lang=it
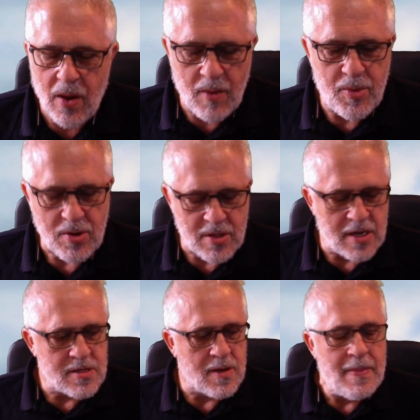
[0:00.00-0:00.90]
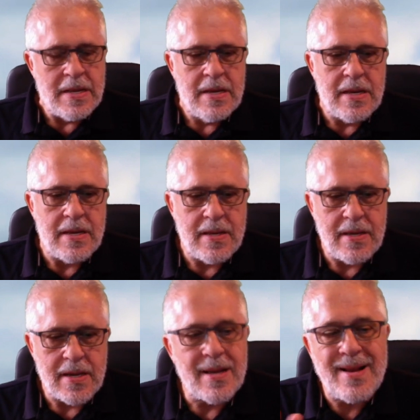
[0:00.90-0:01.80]
è importante.
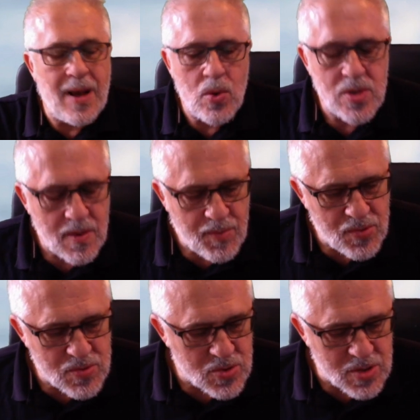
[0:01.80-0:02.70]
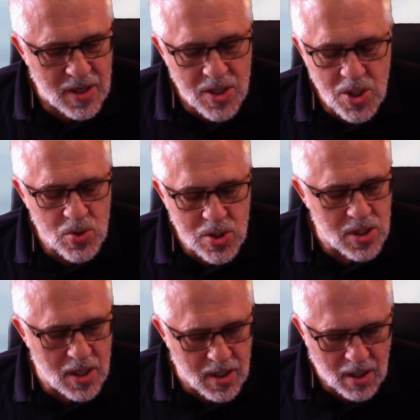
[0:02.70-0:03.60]
Eh, la causa appunto di Angelo
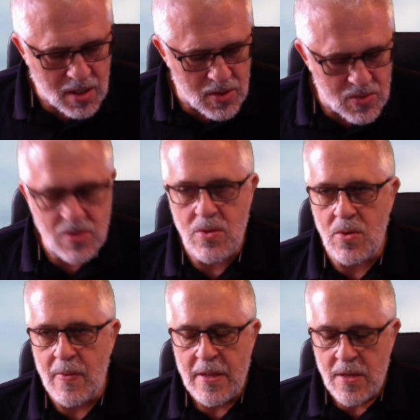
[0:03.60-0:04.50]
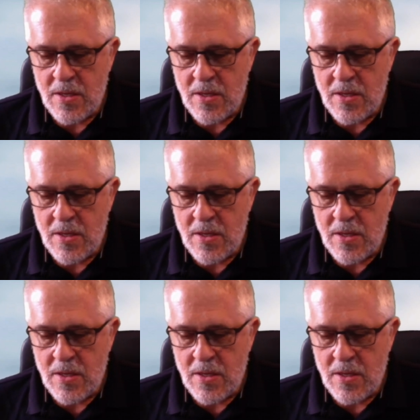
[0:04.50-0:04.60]
Serri che loro